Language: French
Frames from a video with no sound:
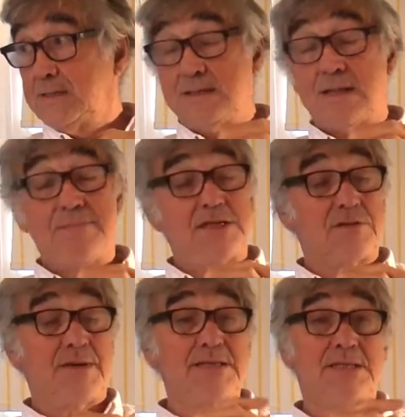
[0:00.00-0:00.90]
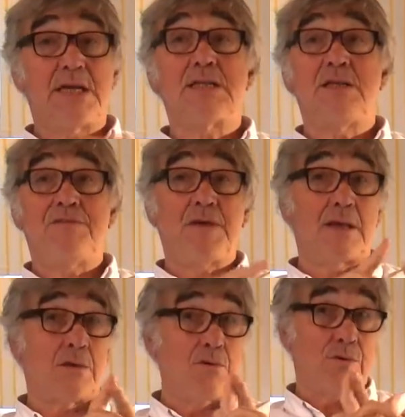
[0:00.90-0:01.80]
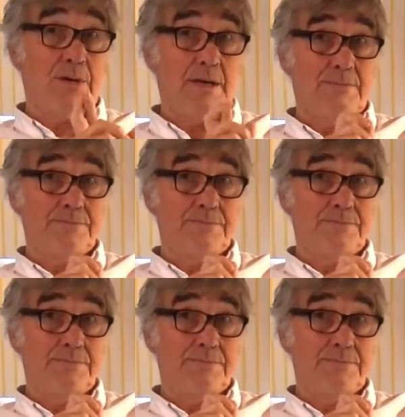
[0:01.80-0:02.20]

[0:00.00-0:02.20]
des établissements scientifiques et culturels.